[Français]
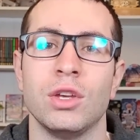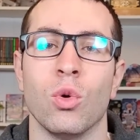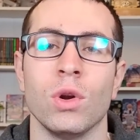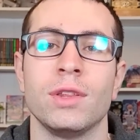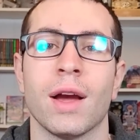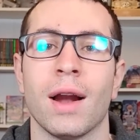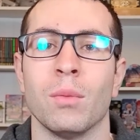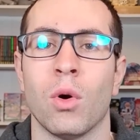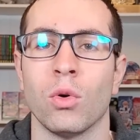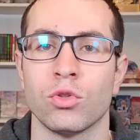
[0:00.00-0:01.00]
ont
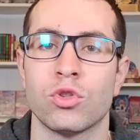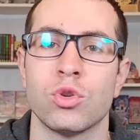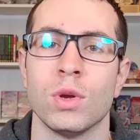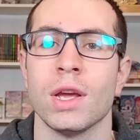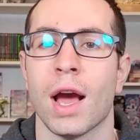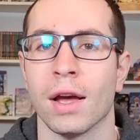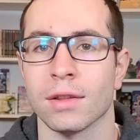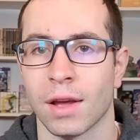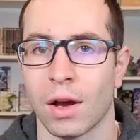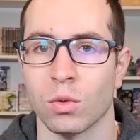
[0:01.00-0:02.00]
littéralement tué
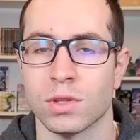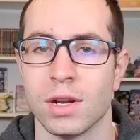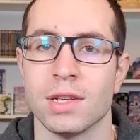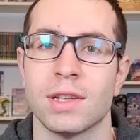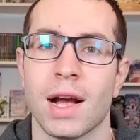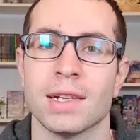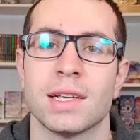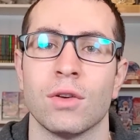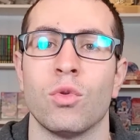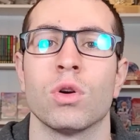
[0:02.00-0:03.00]
un dragon céleste, à
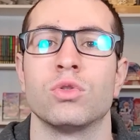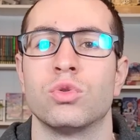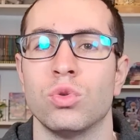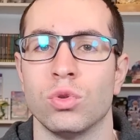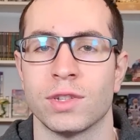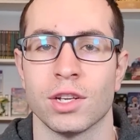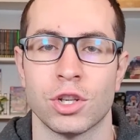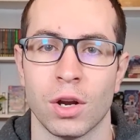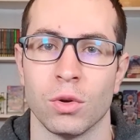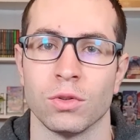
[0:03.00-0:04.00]
savoir du coup le
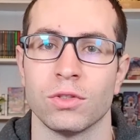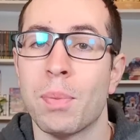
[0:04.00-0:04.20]
Saint-Charlos.